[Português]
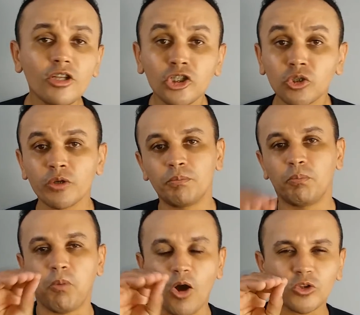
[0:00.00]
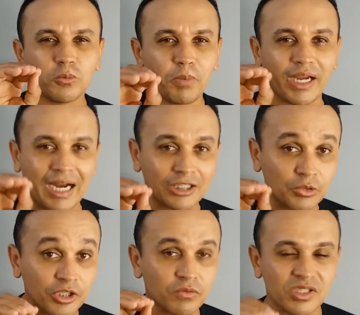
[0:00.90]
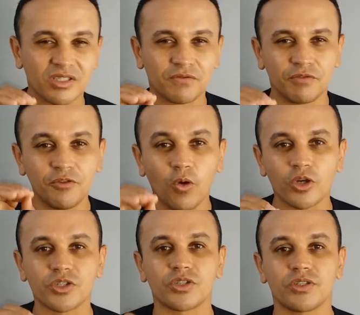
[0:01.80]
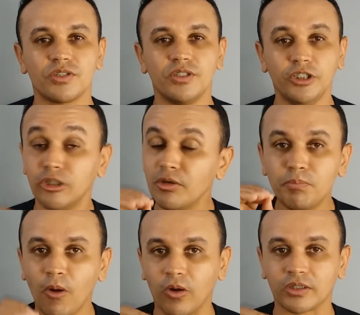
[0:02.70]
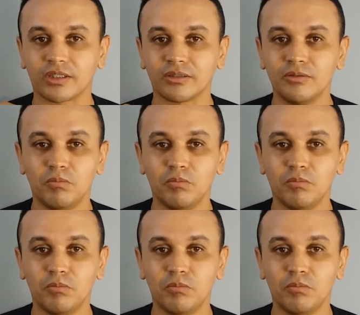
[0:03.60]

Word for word: Não importa o pecado que você vive hoje, não importa.